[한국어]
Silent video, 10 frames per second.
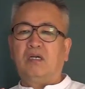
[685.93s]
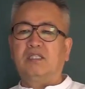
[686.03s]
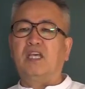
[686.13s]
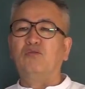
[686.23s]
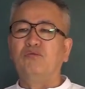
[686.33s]

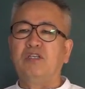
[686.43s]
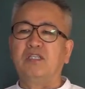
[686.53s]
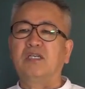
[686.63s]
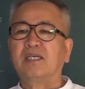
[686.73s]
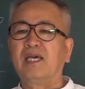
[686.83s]
대운이
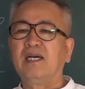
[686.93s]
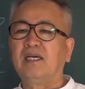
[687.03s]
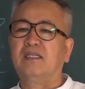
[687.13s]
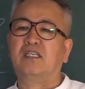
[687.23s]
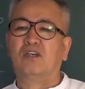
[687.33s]

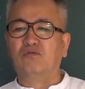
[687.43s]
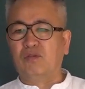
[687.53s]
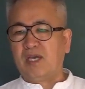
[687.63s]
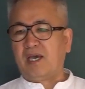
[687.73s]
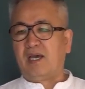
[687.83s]
역행하는
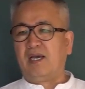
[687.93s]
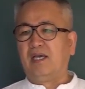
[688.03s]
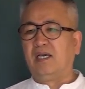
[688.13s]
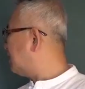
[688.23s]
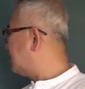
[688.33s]
경우에
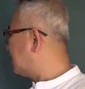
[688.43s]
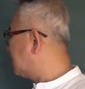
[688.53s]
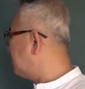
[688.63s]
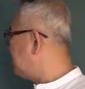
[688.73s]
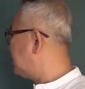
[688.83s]

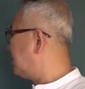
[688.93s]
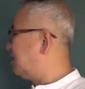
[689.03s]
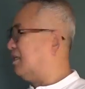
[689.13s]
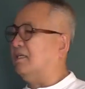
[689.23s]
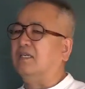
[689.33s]
신금이
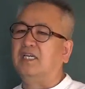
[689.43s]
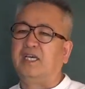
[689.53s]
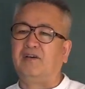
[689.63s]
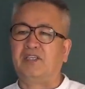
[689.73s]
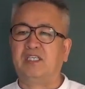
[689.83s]
짝이 되는 거예요.